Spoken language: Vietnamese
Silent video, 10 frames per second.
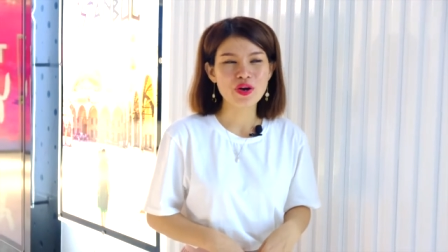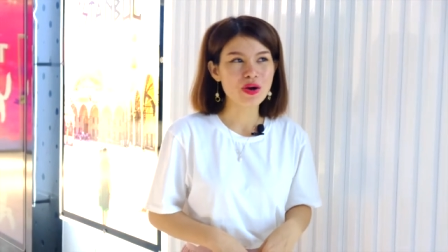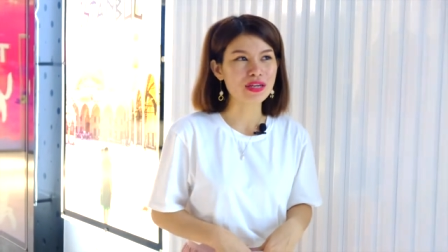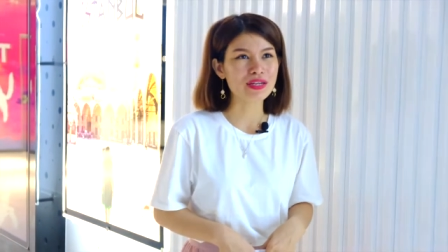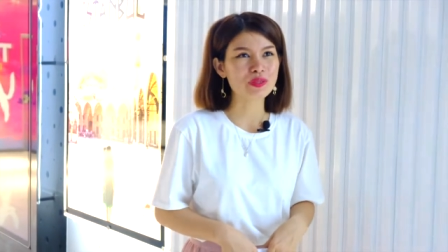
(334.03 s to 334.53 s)

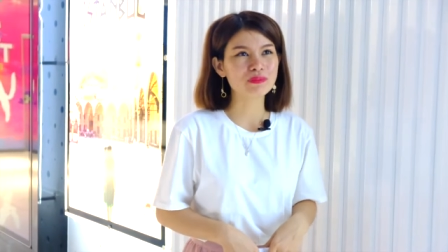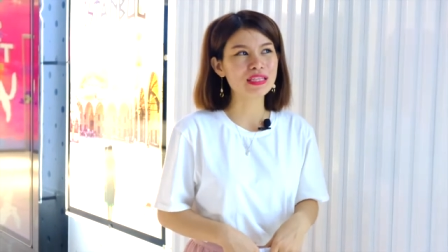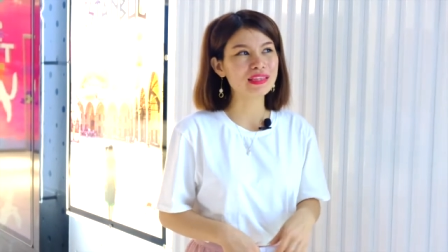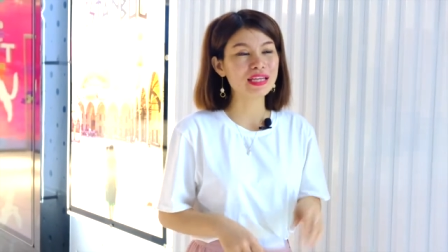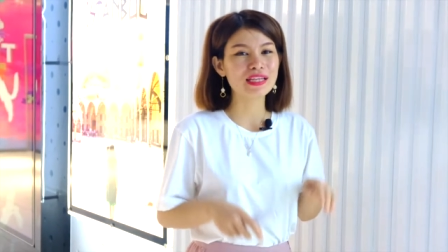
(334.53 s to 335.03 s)
hoặc là chúng ta
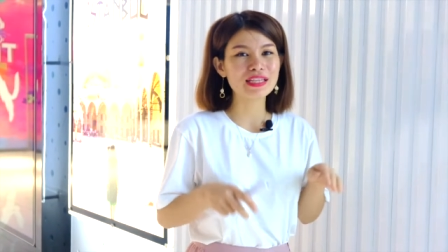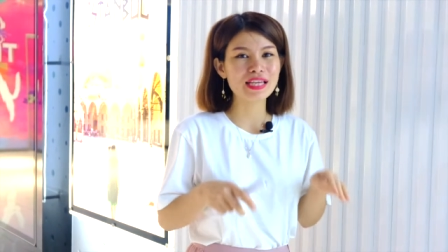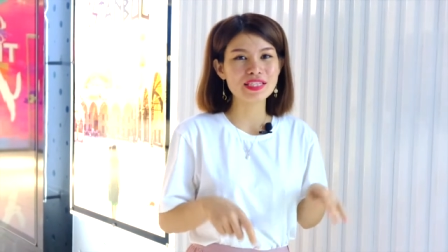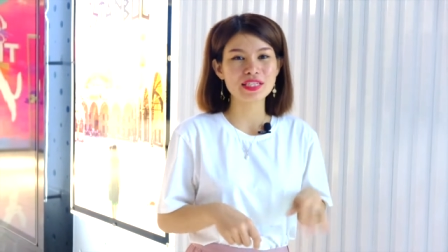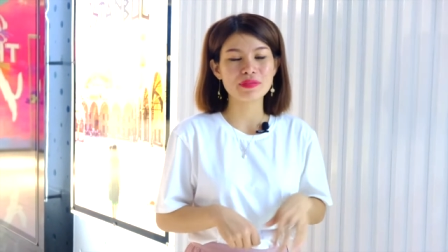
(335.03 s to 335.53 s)
tăng cái
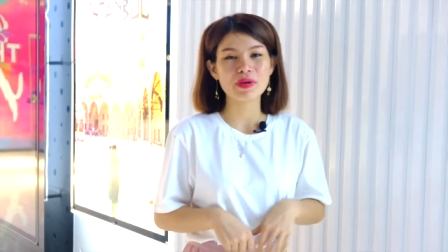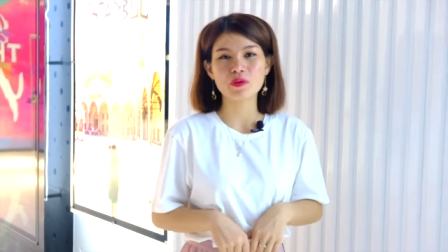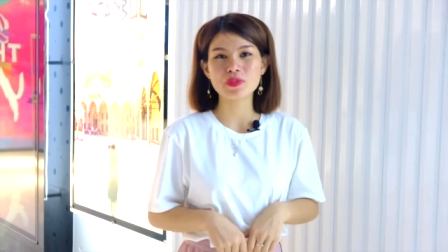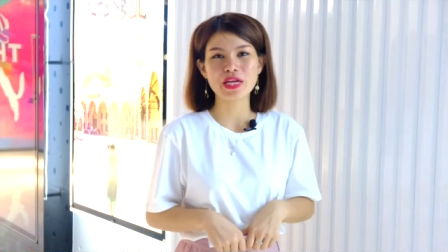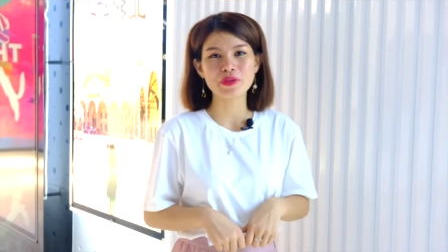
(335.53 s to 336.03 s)
giá trị bất
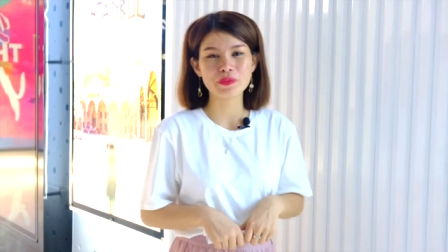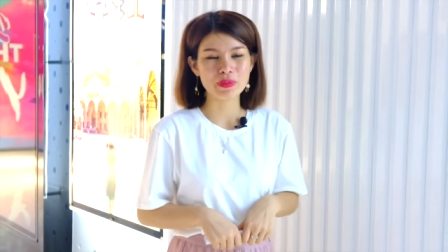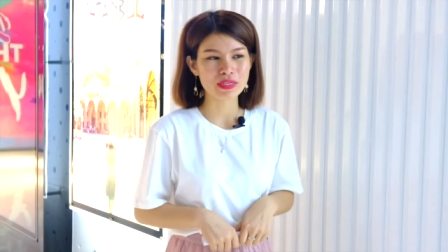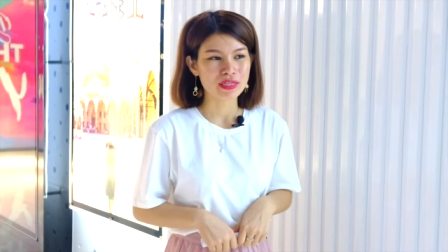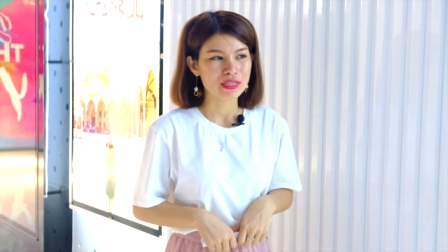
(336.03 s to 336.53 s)
động sản của
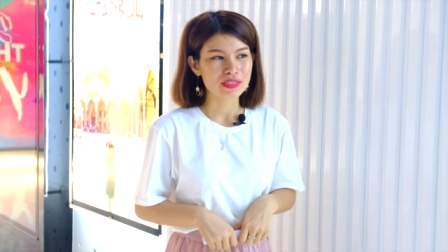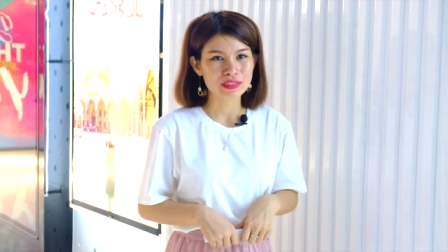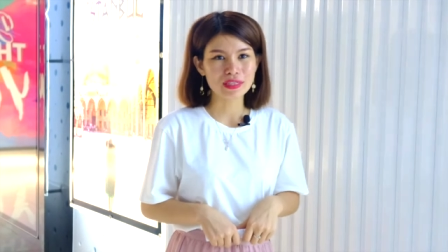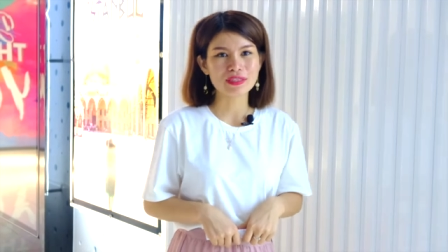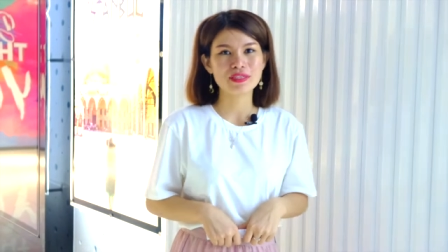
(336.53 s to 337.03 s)
mình,
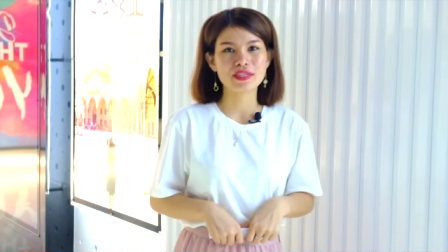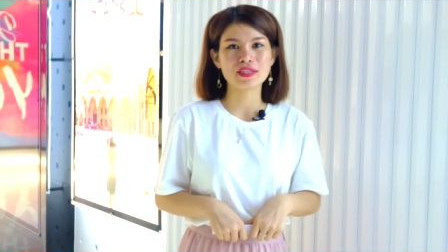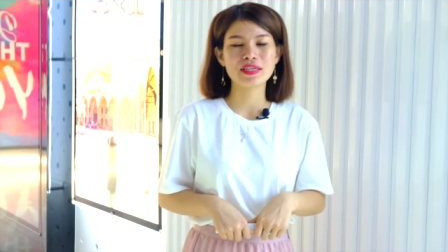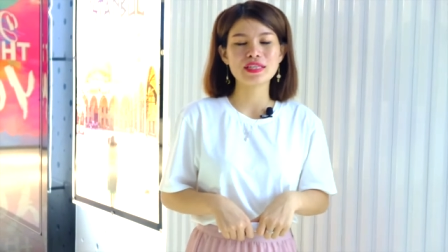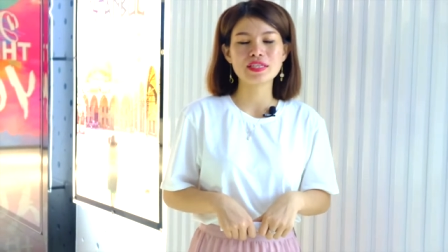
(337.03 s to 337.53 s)
tăng giá
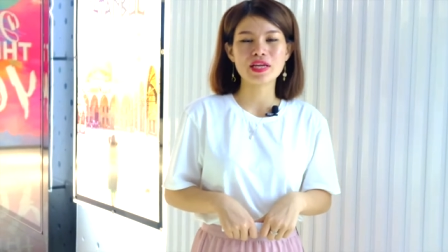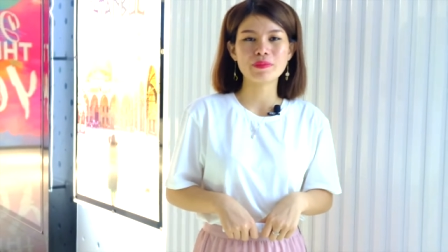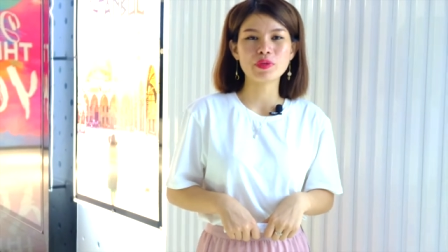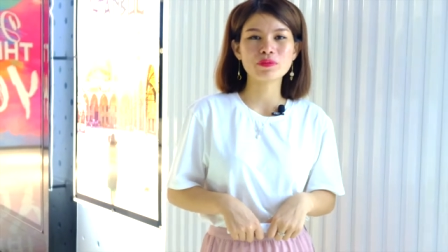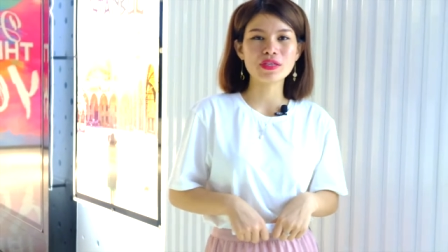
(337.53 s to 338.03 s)
trị cái tài
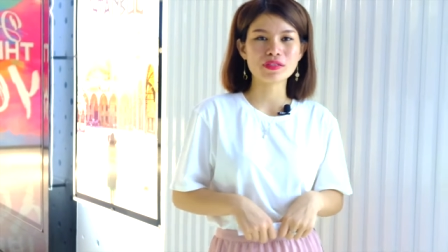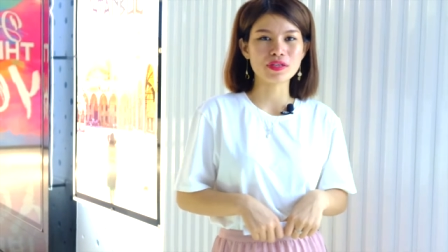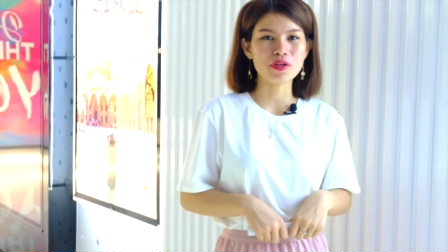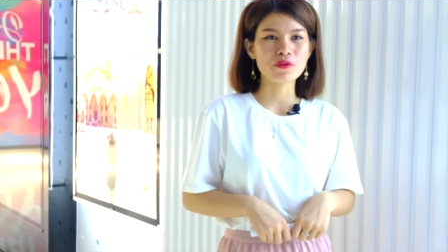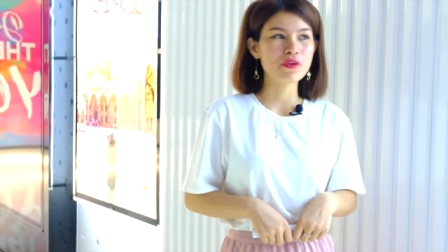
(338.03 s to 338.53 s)
sản mà chúng ta được sở hữu.